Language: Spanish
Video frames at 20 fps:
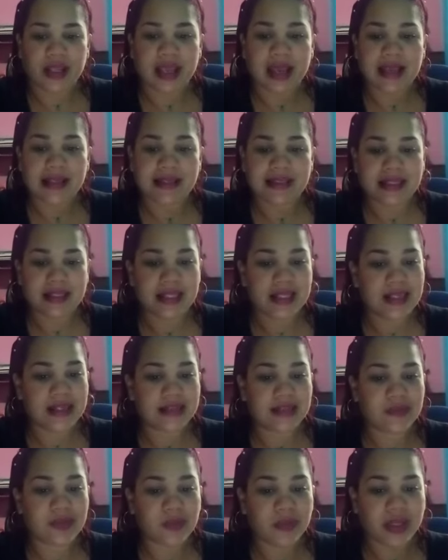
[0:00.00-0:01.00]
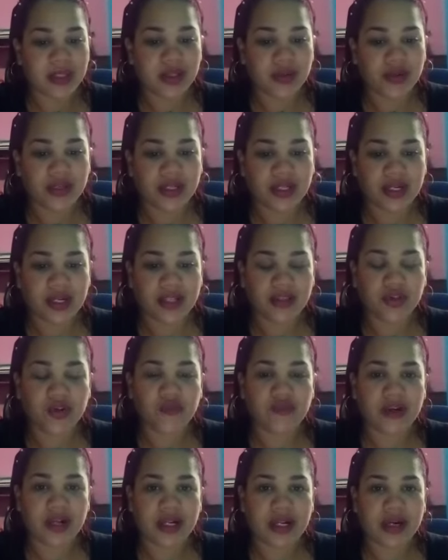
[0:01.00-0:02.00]
Así desde ese momento generando
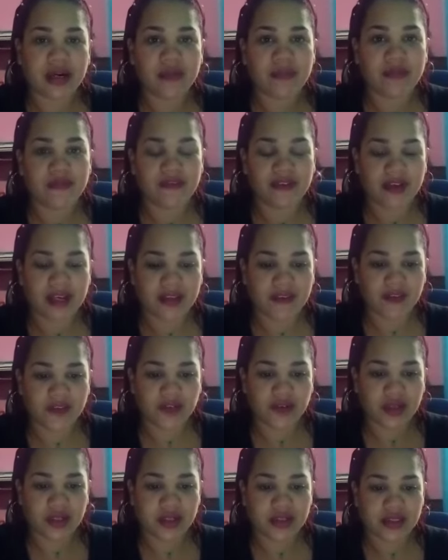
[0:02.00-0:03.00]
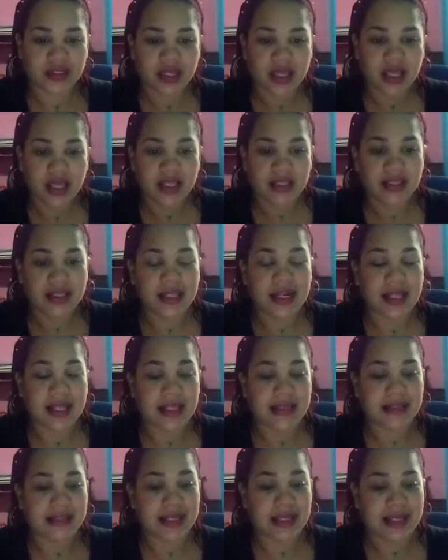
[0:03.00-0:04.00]
varias ramificaciones de la
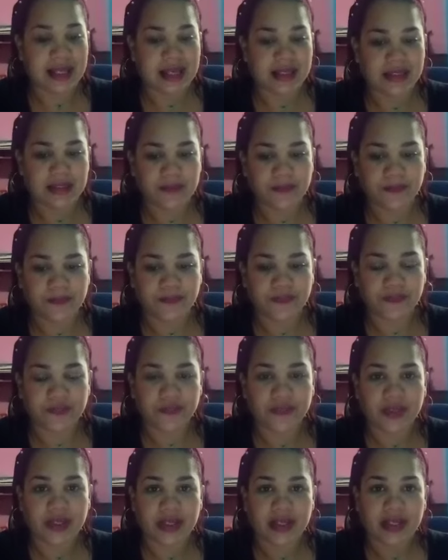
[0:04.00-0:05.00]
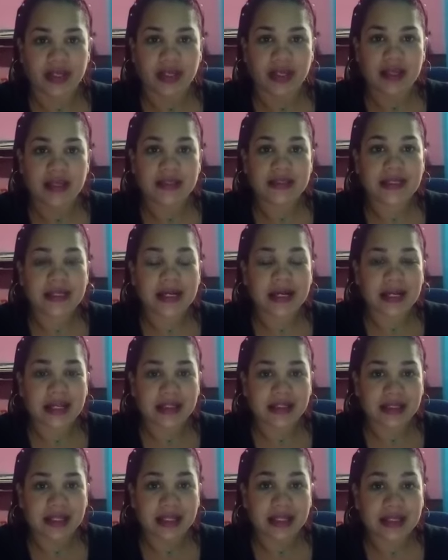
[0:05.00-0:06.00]
danza jazz se
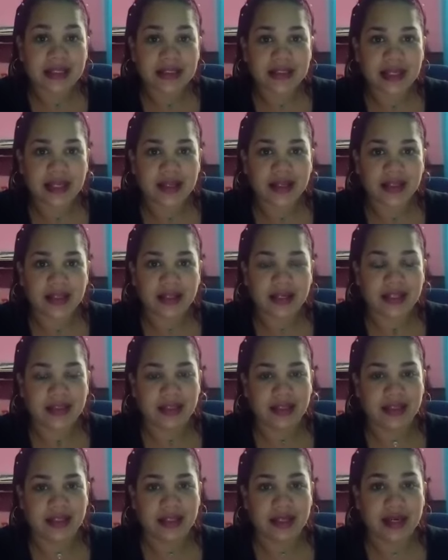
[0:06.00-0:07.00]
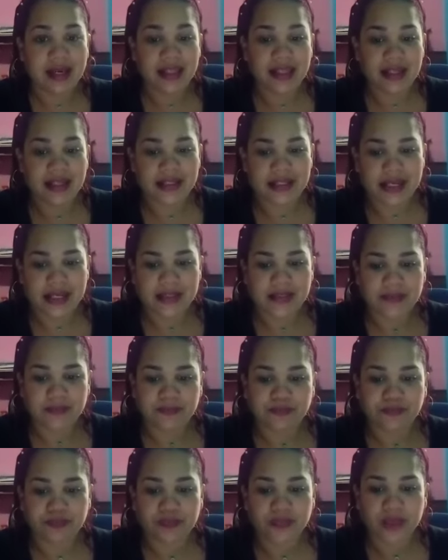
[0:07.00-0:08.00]
caracteriza la técnica del jazz.
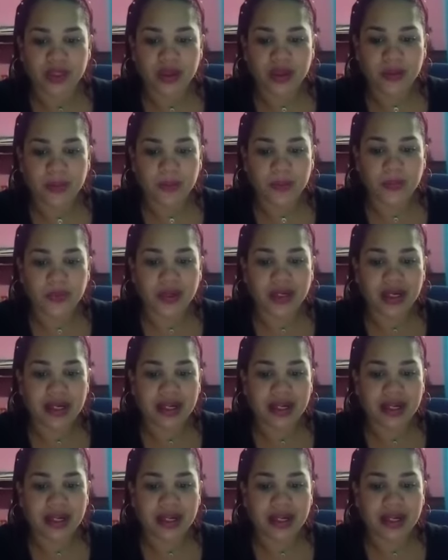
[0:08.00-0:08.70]
Por